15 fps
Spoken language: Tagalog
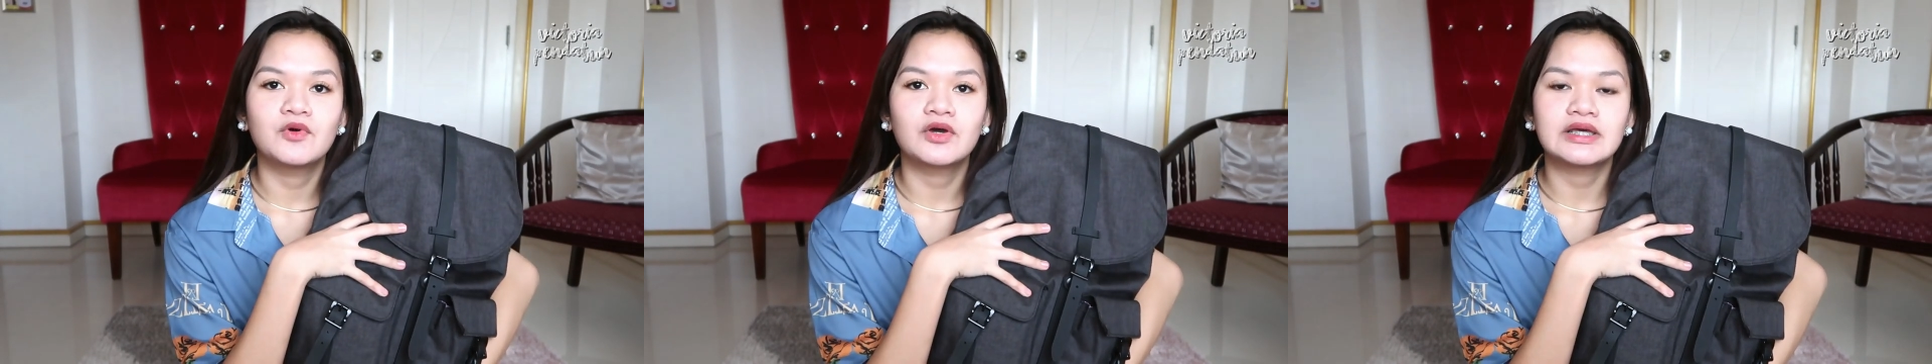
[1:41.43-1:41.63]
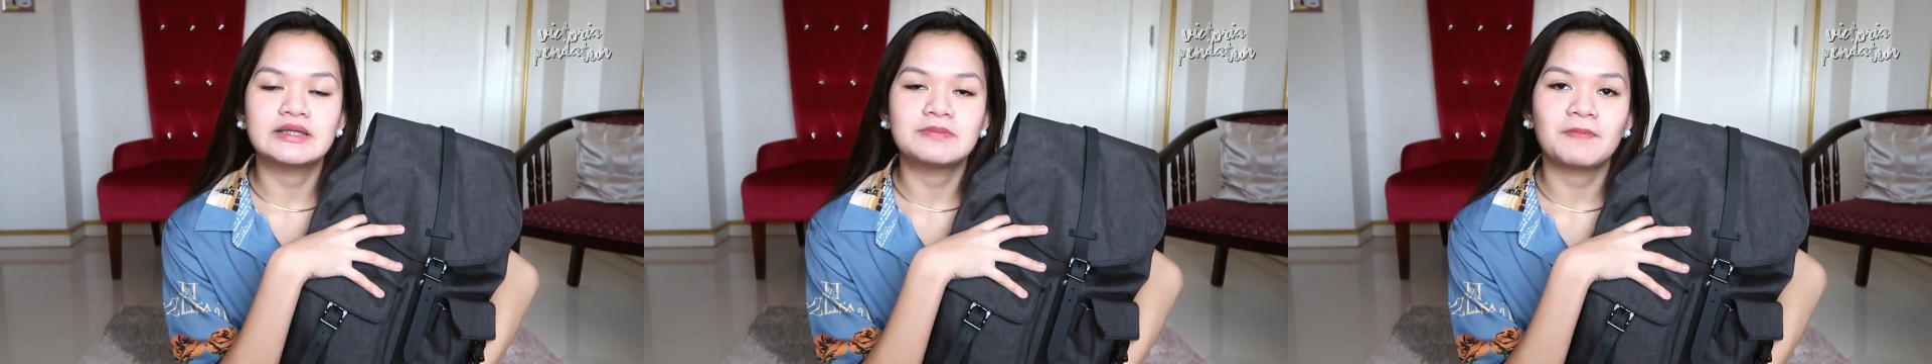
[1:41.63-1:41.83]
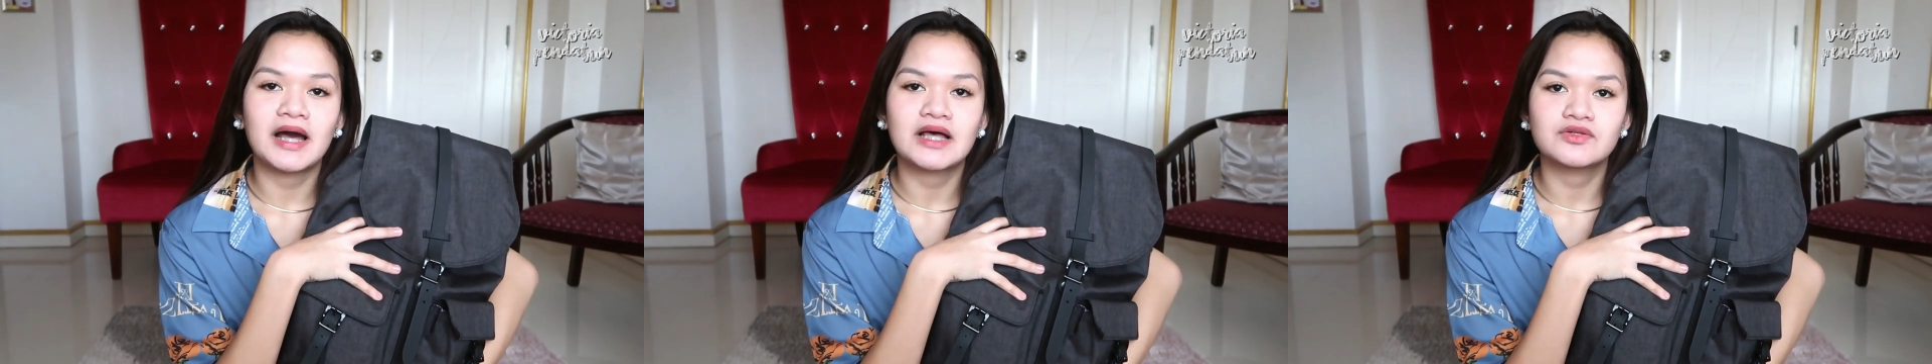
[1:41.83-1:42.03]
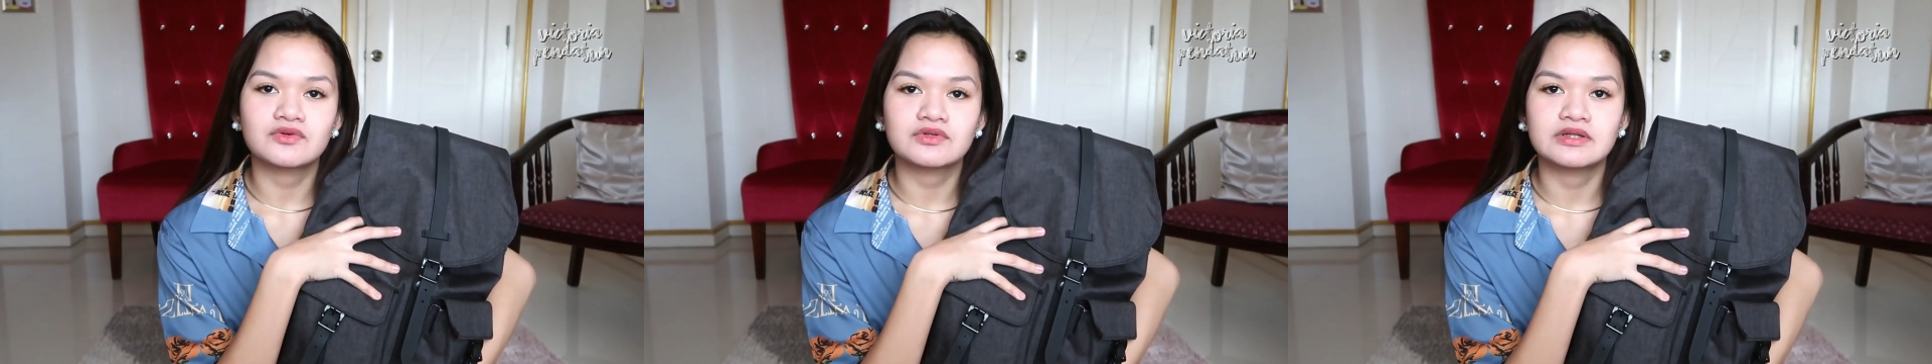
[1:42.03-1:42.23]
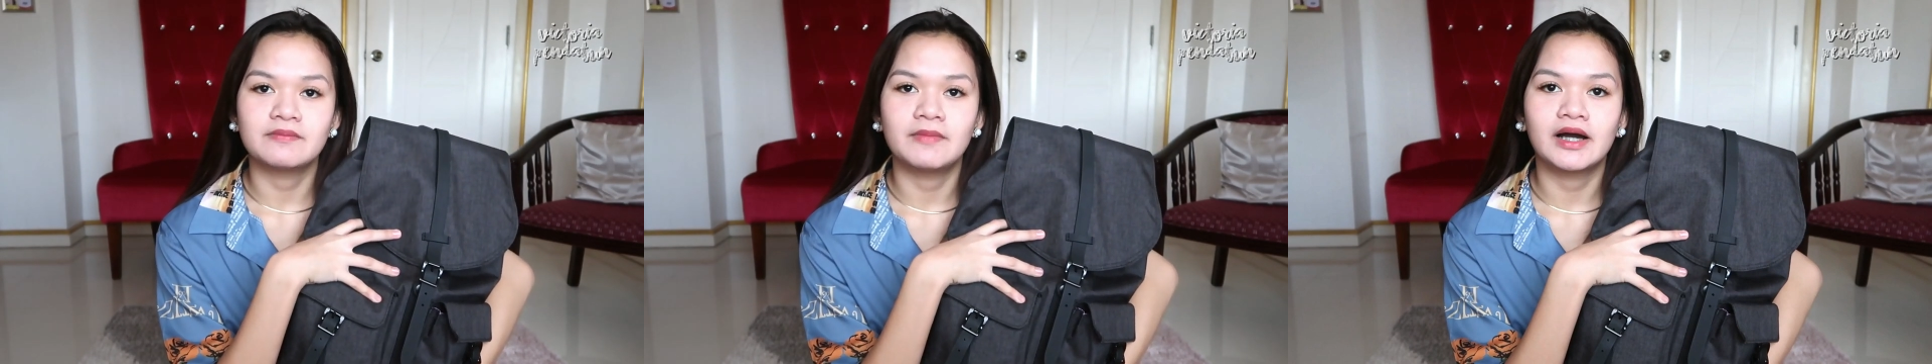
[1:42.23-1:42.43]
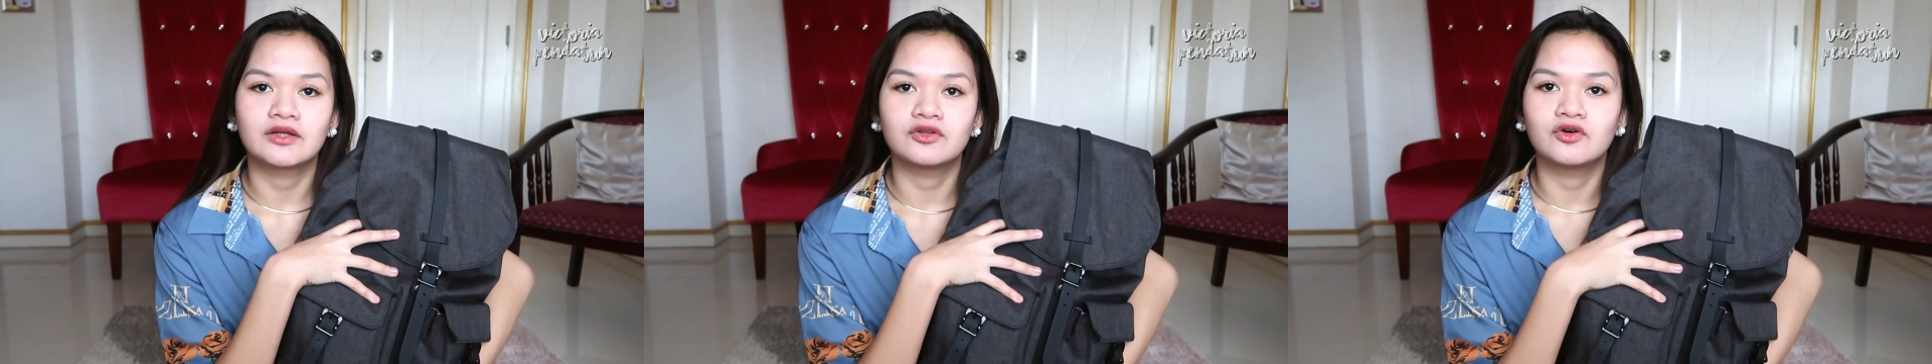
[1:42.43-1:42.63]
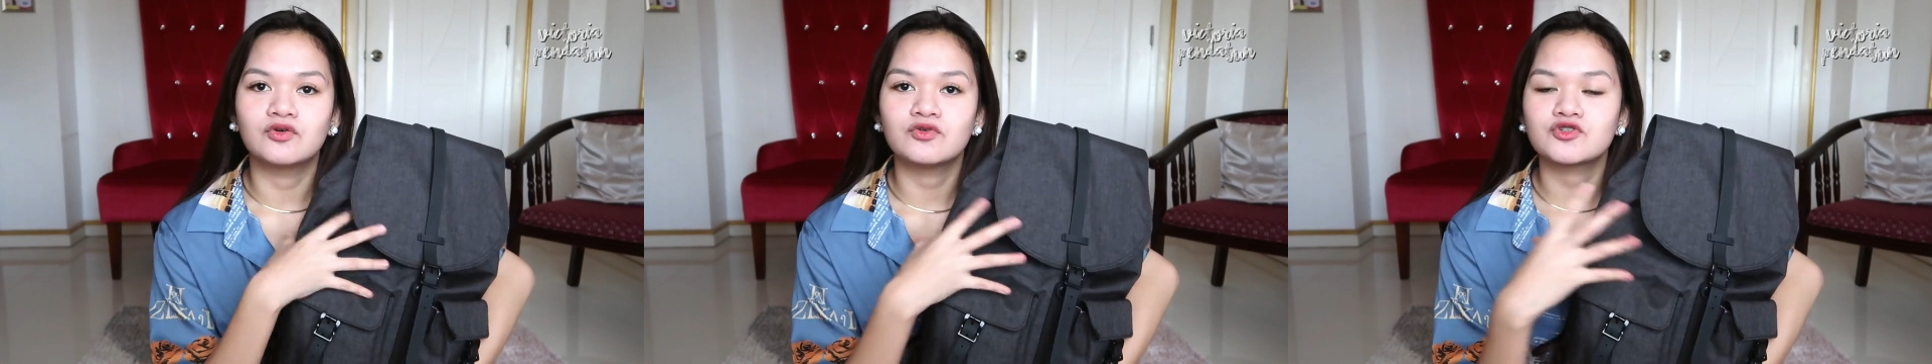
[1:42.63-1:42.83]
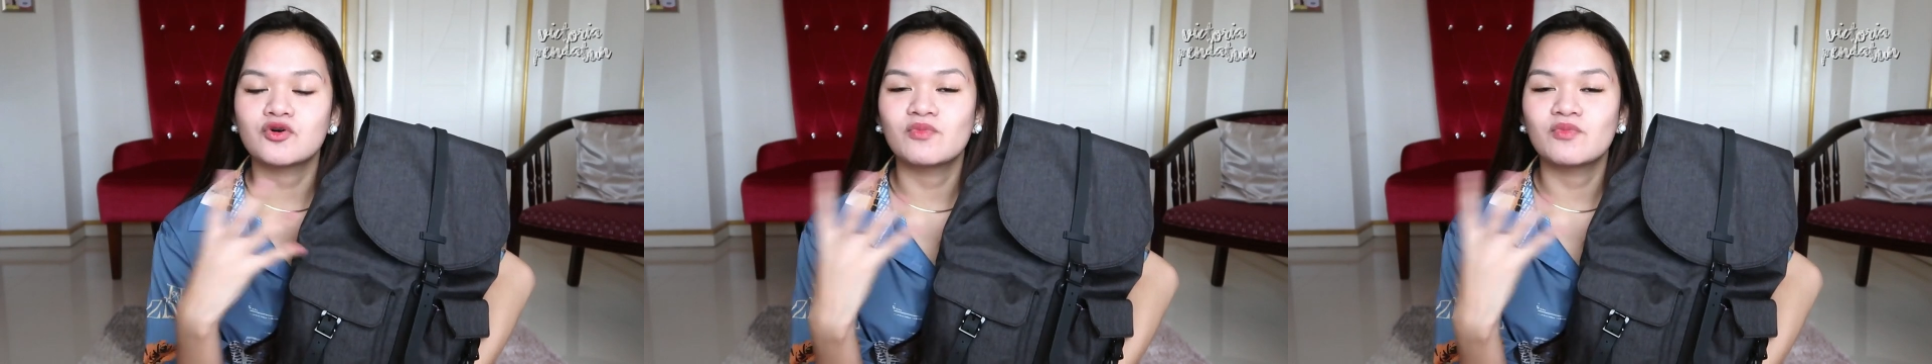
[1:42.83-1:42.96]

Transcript: mong ipasok sa bag, no?